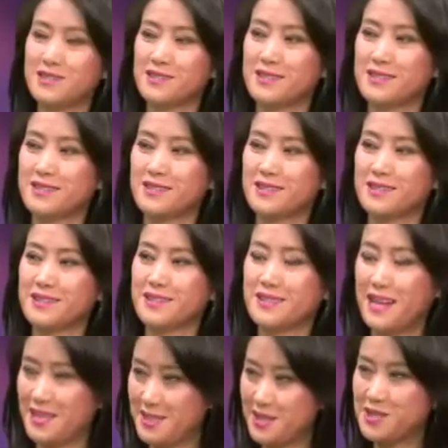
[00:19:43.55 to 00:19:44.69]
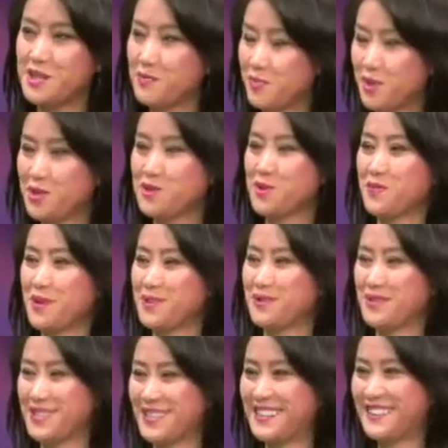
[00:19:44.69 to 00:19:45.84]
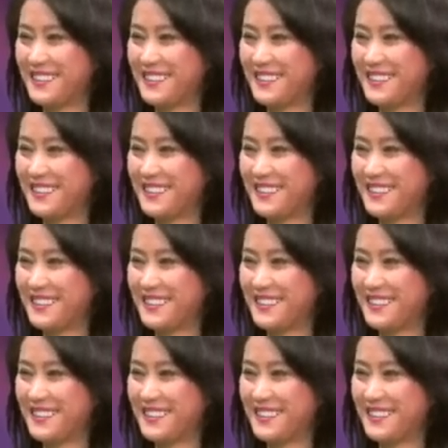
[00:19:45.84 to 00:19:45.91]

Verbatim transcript: 是哪些事儿不能做吧，总之。